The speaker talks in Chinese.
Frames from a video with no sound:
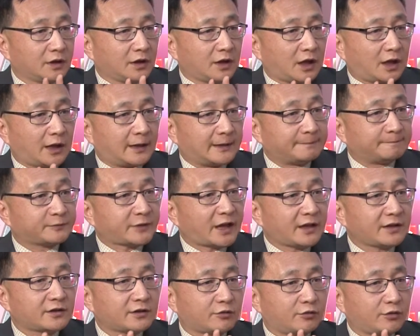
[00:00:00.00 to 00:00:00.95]

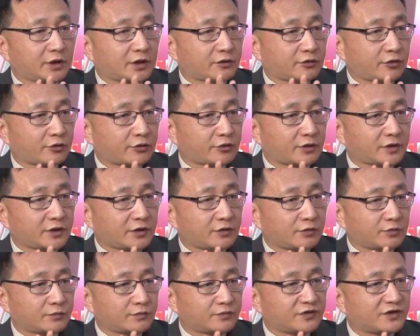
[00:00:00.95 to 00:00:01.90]
啊，tension 或者就是说这
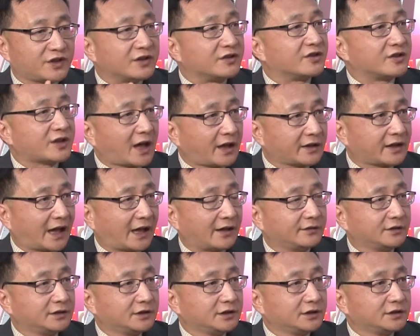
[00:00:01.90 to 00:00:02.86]
种紧张
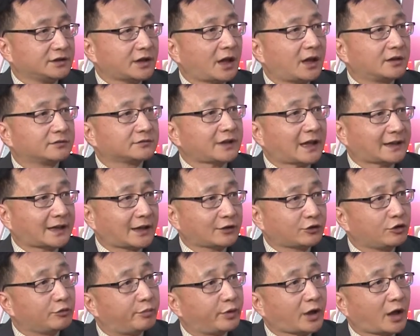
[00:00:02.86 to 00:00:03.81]
感，让大家
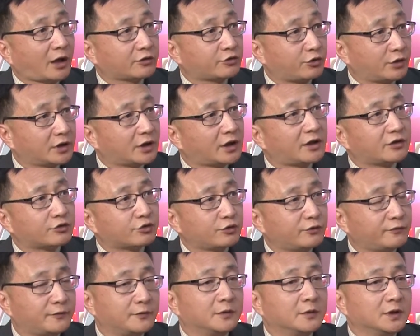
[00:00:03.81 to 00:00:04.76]
都不要觉得很舒
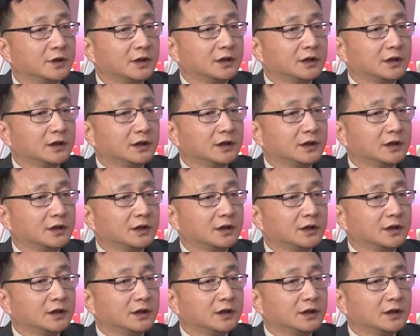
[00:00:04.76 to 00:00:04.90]
服。